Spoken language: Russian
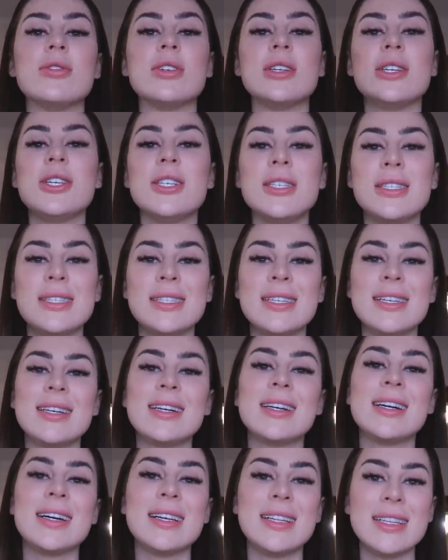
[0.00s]
вычистили
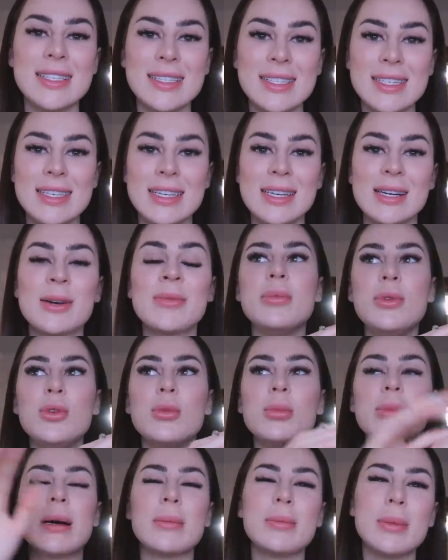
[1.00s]
холодильник.
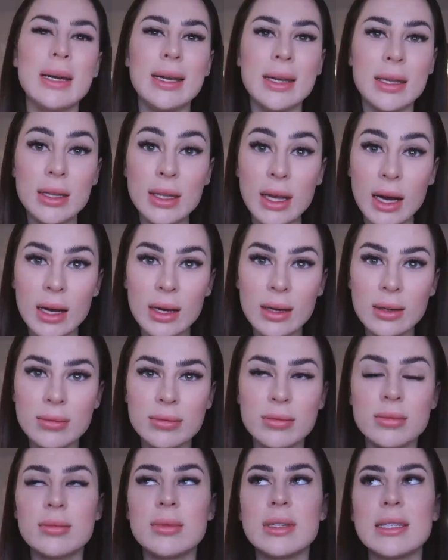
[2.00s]
Ну, помыли, да,
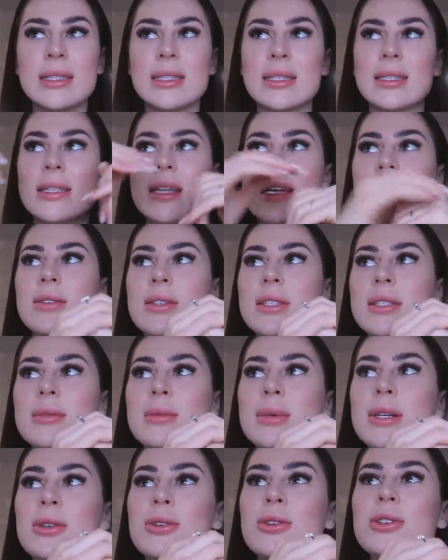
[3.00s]
мы со Славой
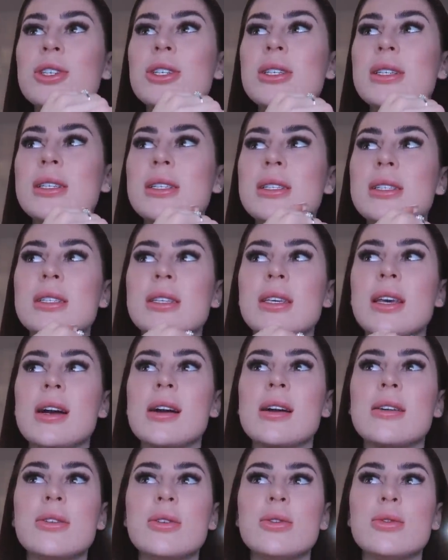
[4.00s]
заморочились.
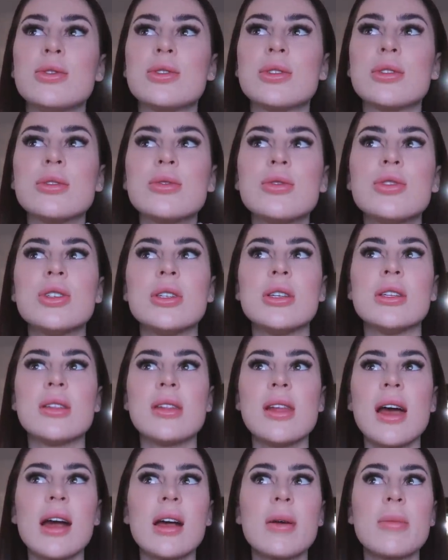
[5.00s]
Я говорю, слушай,
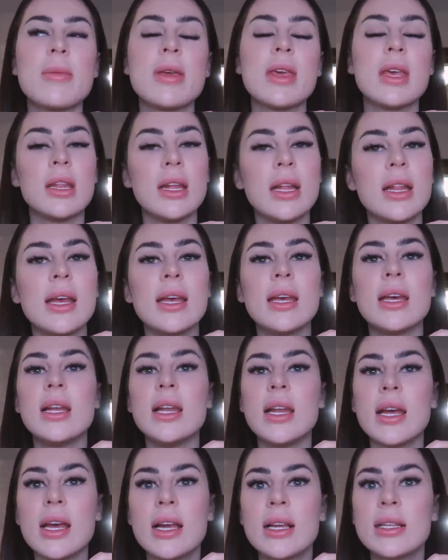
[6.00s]
так мне
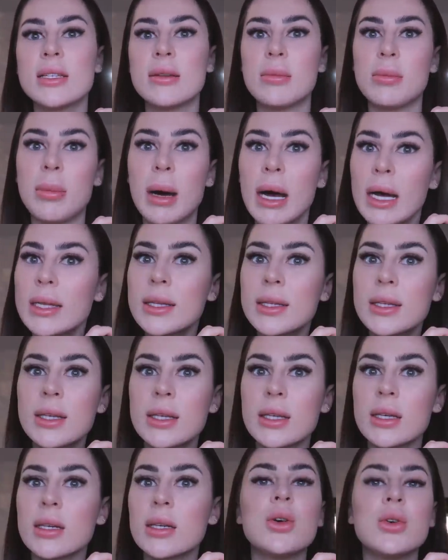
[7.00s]
надоели эти
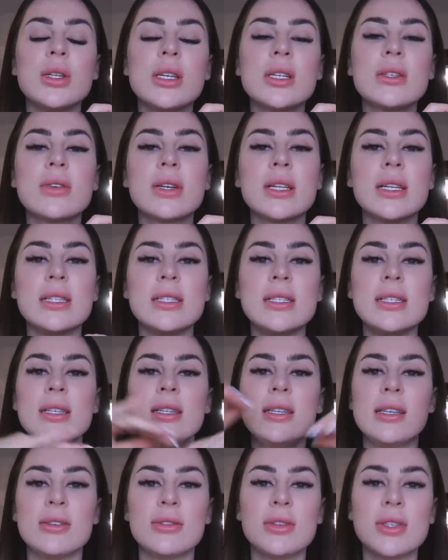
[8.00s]
банки. У нас в
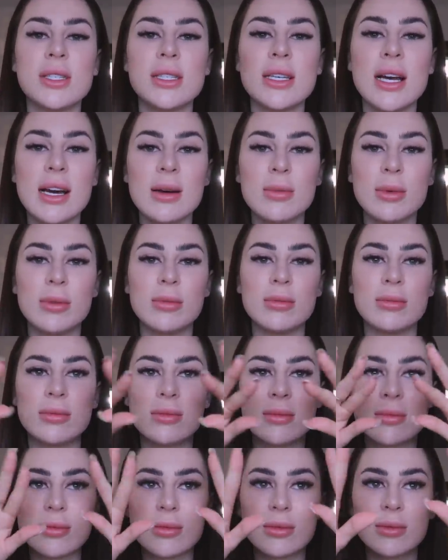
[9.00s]
холодильнике в самом
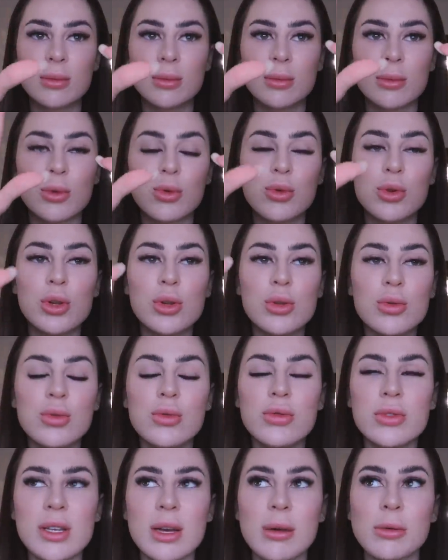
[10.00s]

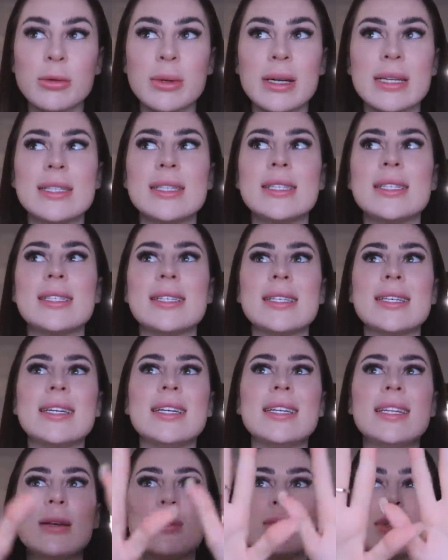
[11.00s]
углу, в самом
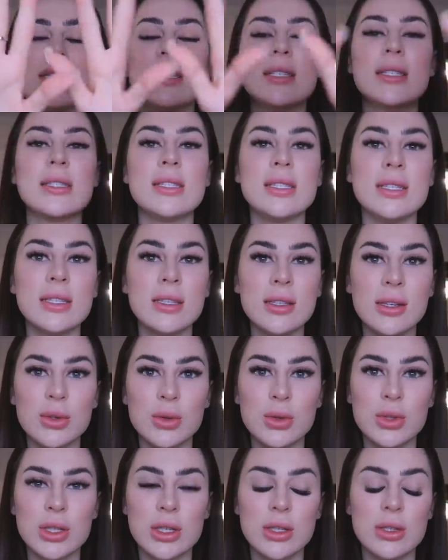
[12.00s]
конце, там, где стенка
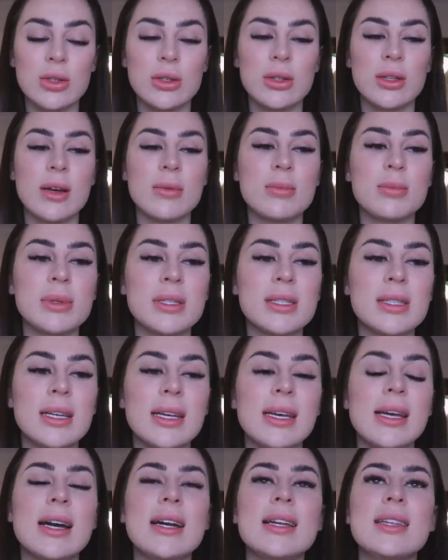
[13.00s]
уже идет, там
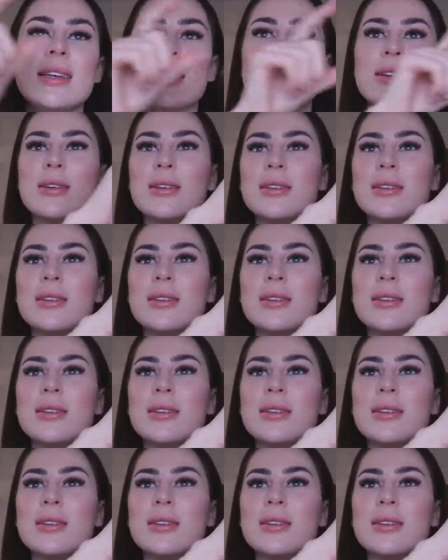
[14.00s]
постоянно